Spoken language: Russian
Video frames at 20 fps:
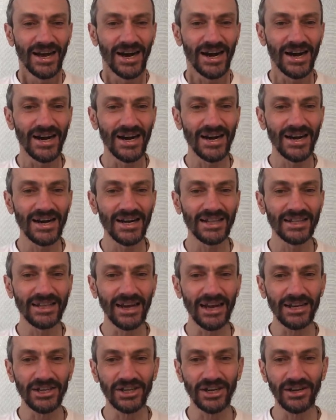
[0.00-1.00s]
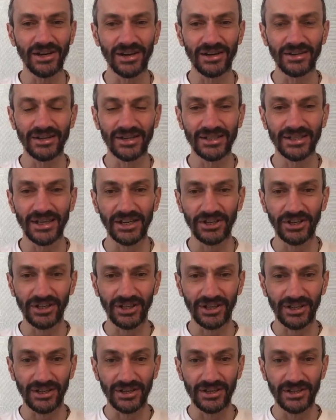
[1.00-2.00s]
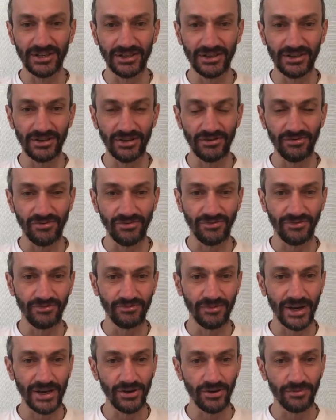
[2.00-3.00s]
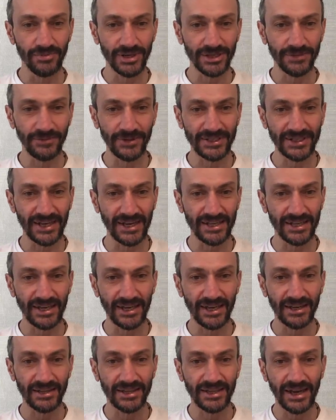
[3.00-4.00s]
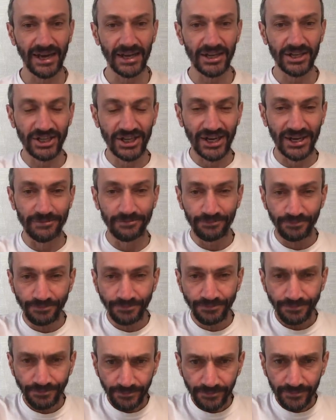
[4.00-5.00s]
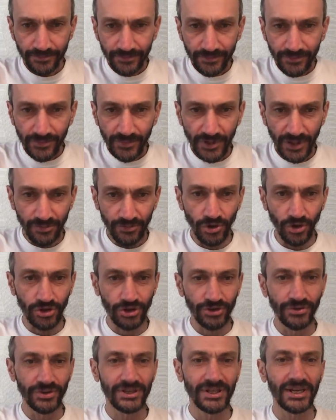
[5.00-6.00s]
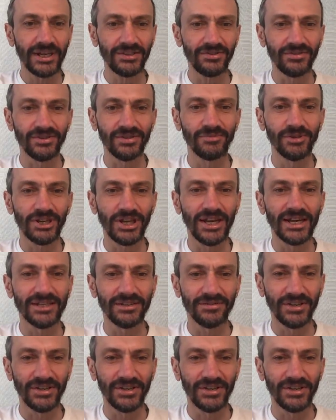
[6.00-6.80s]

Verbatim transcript: А, дальше, значит, э, в моем расписании дальше много чего интересного замышляется.